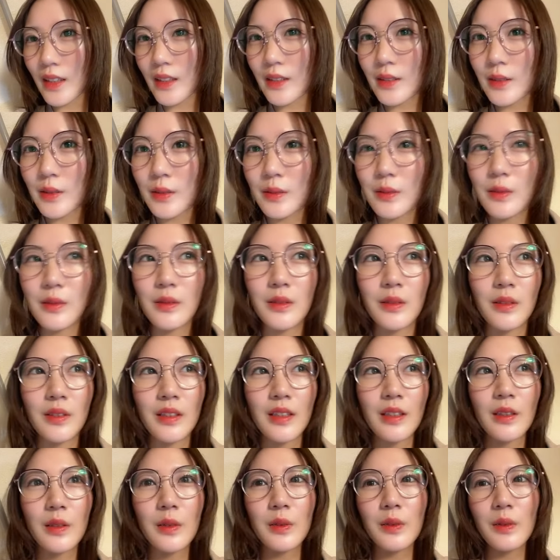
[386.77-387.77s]
そう
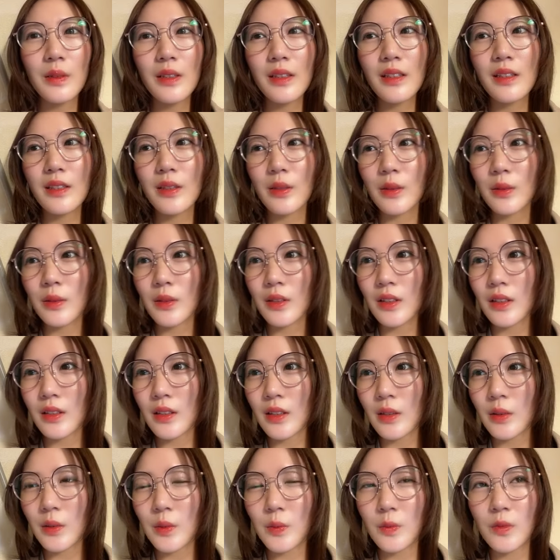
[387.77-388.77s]
で共演者の
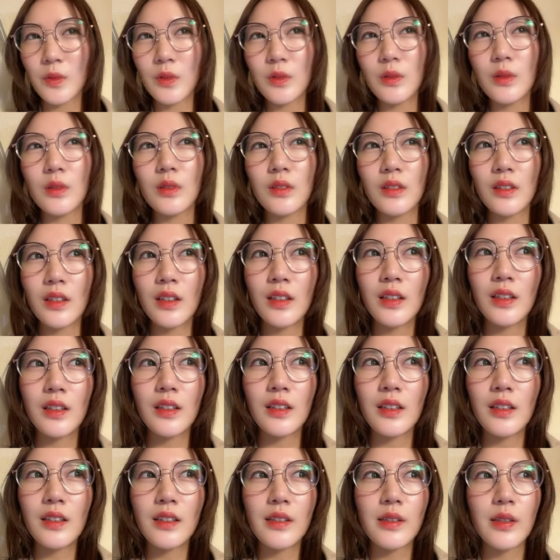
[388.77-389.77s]
方とも
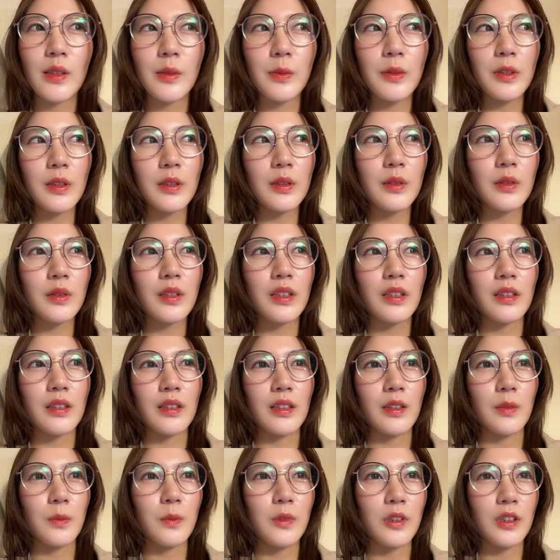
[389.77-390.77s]
喋る時っ
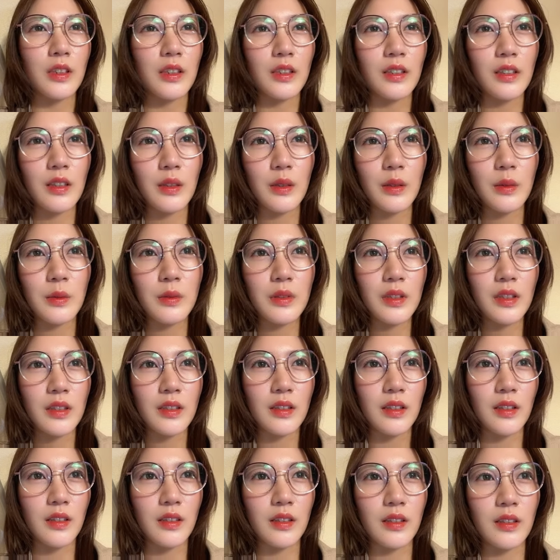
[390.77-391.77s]
てやっぱり敬語や
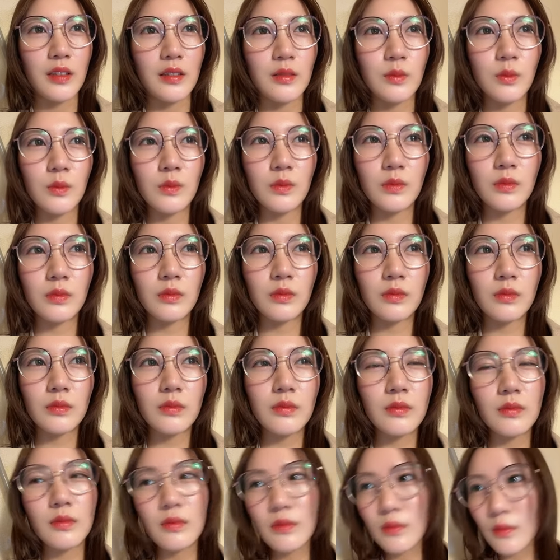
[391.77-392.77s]
から
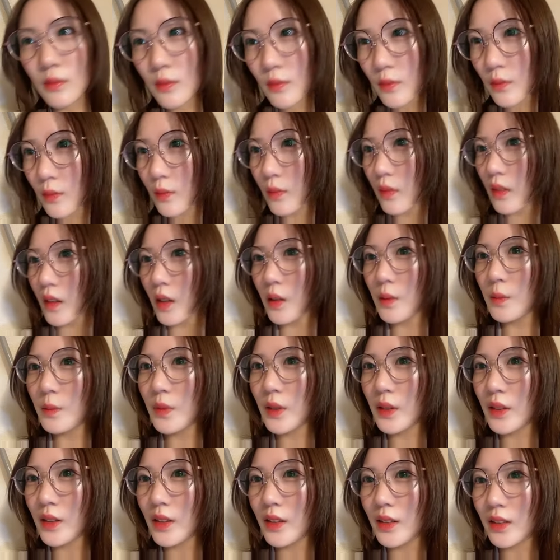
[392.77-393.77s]
あん
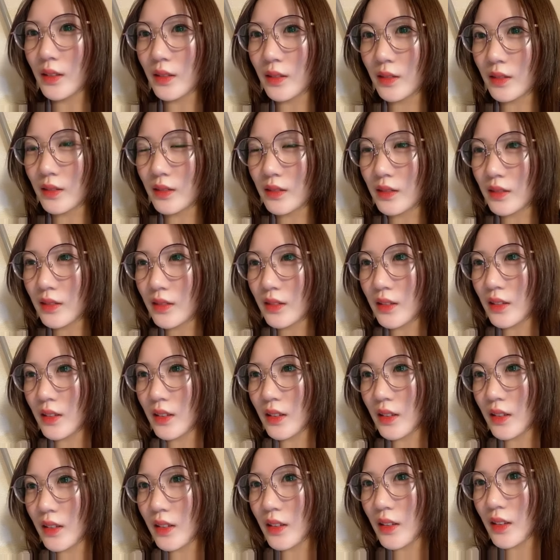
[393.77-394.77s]
まり
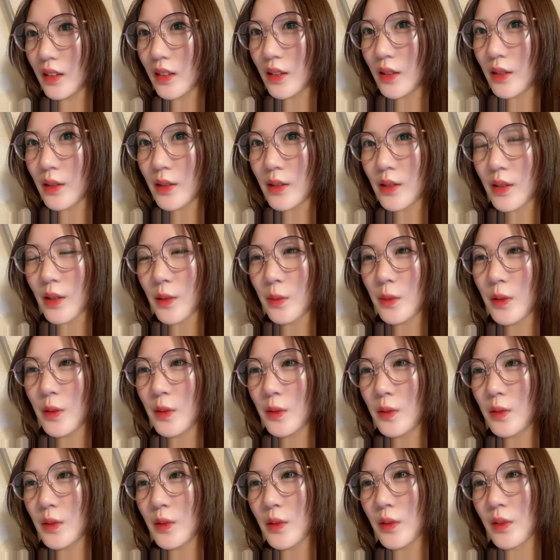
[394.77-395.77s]
喋
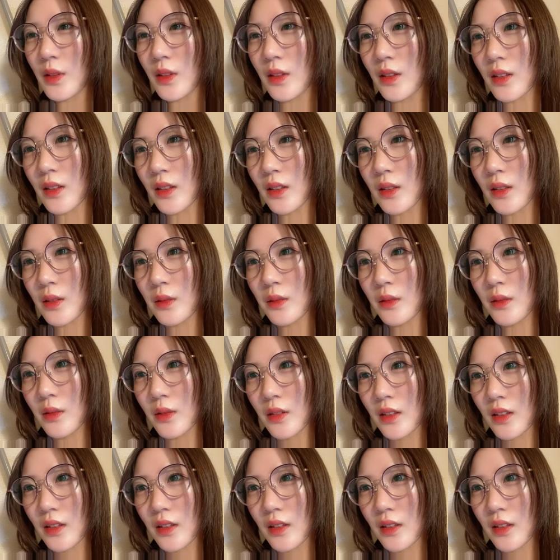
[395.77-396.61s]
ることがないのよね